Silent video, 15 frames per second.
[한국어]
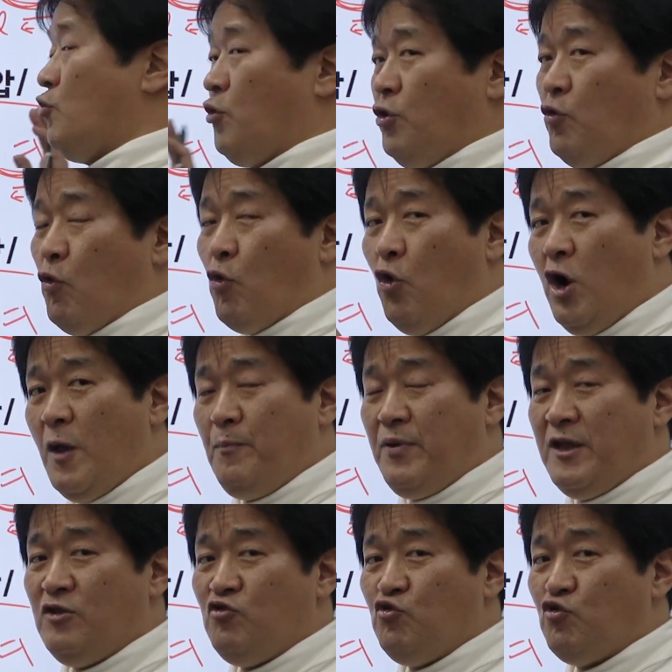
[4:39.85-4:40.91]
이런
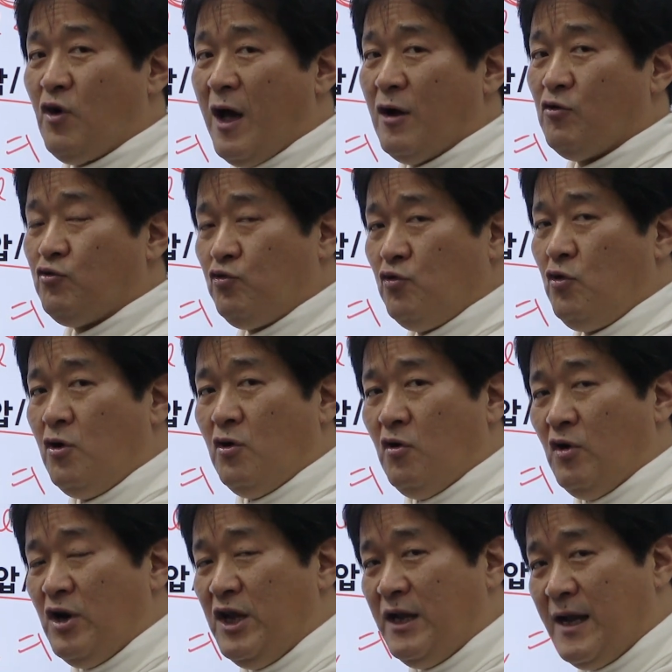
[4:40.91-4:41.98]
올레핀유하고도
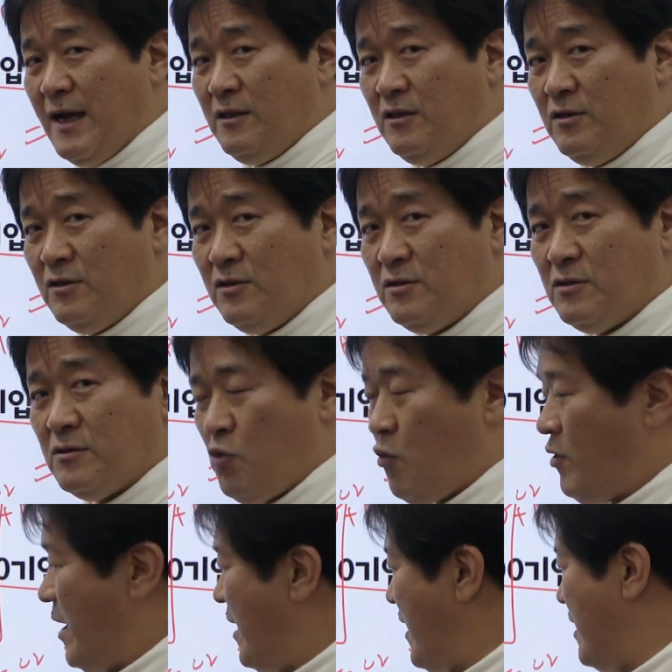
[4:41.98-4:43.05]
리간드
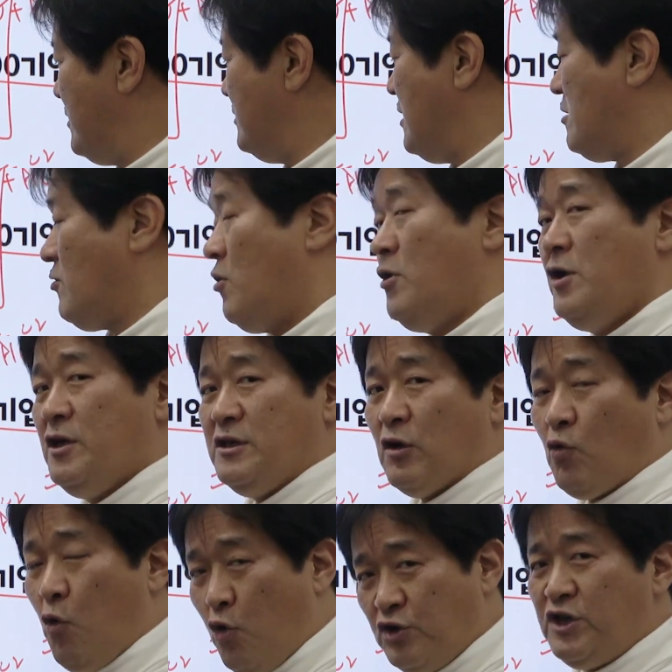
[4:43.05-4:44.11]
효과에 의해서
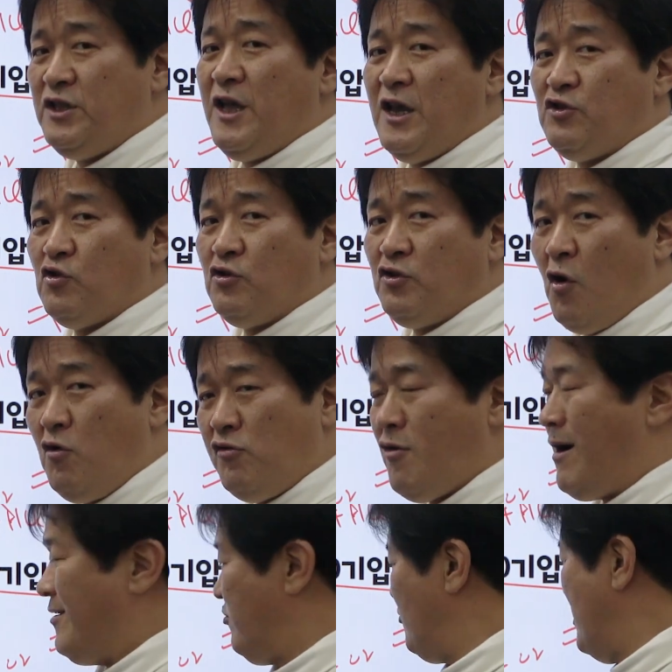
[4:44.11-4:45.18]
코디네이션을
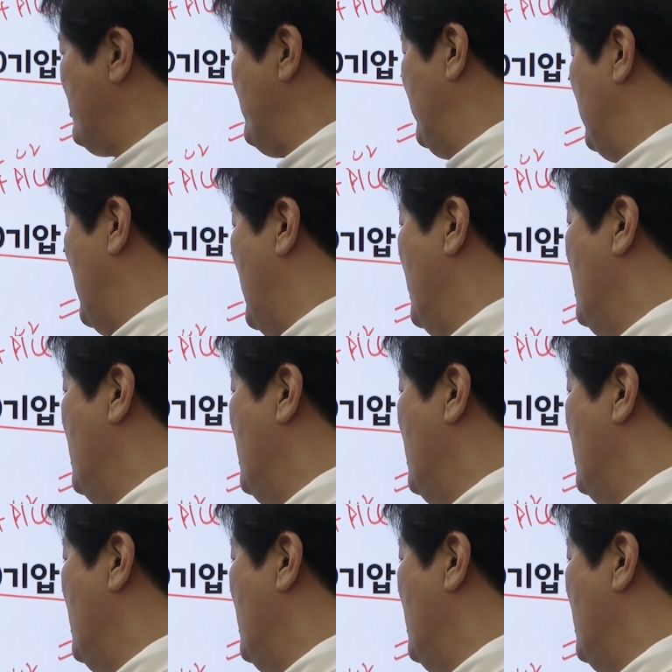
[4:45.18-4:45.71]
형성할 수가 있습니다.